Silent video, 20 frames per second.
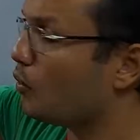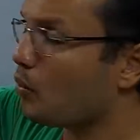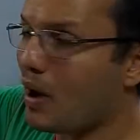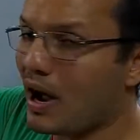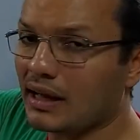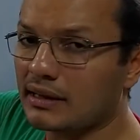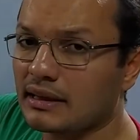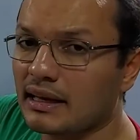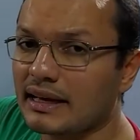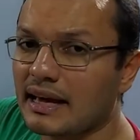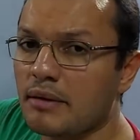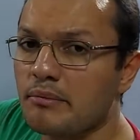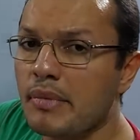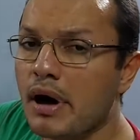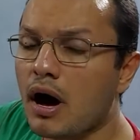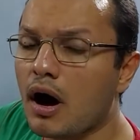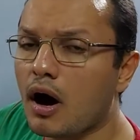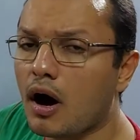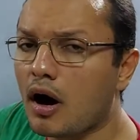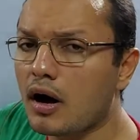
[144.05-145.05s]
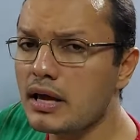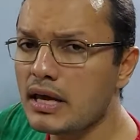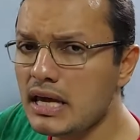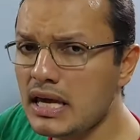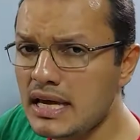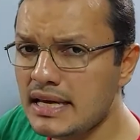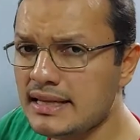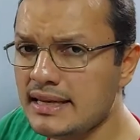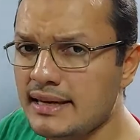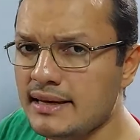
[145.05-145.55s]
وحاطط لك جنبها اي
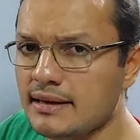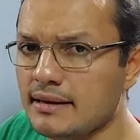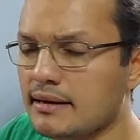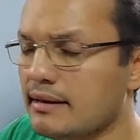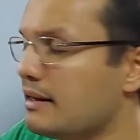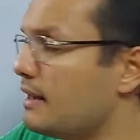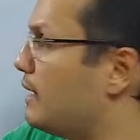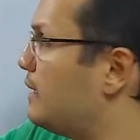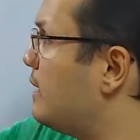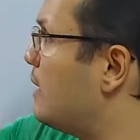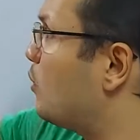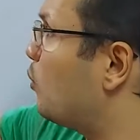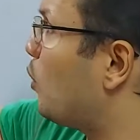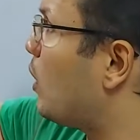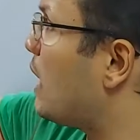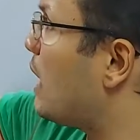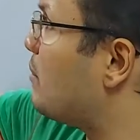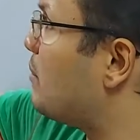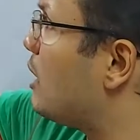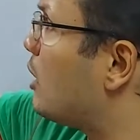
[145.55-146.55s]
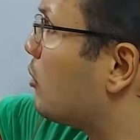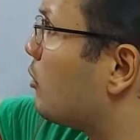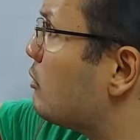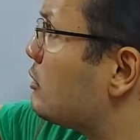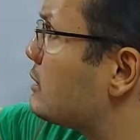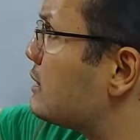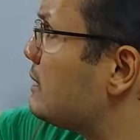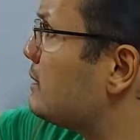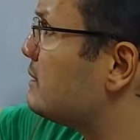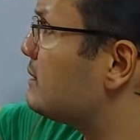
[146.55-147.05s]
اي دي ان الواي قبلها
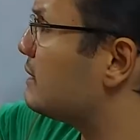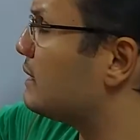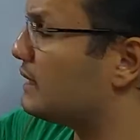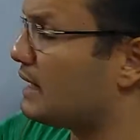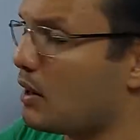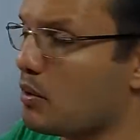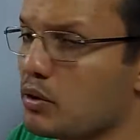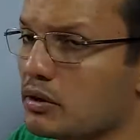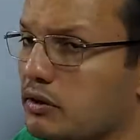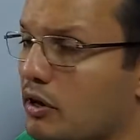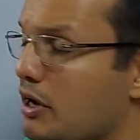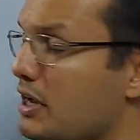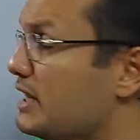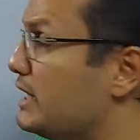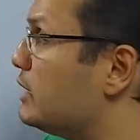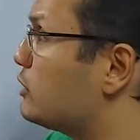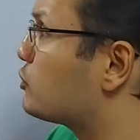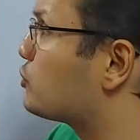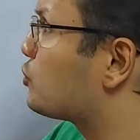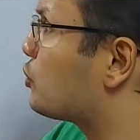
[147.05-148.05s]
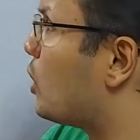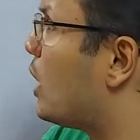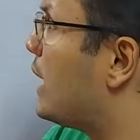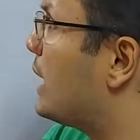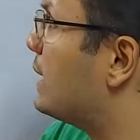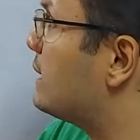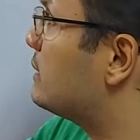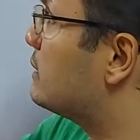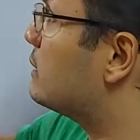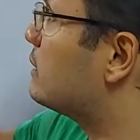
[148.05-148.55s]
كونسلنت اتحولت لاي دي
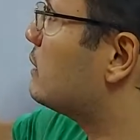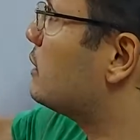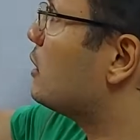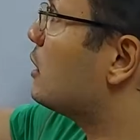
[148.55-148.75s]
ترايد